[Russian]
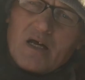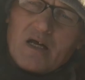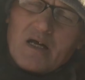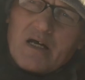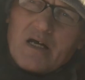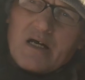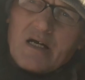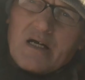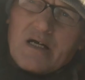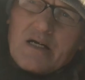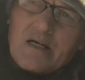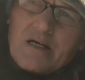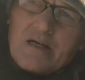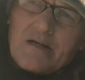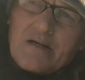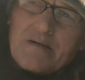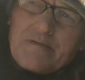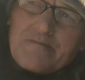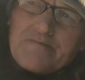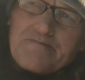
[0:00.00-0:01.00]

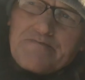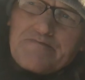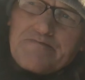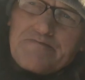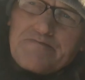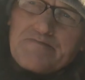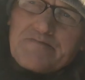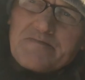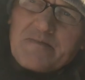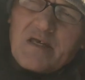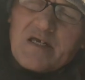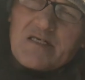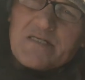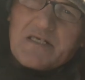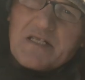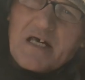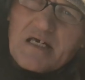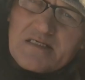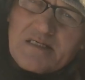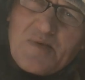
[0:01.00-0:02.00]
э, и
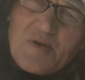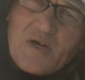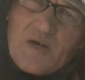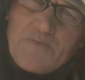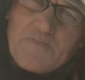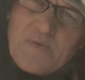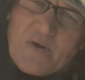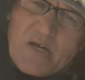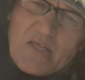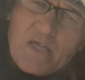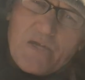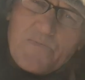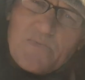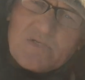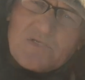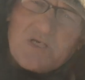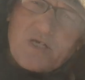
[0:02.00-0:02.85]
с разными компаниями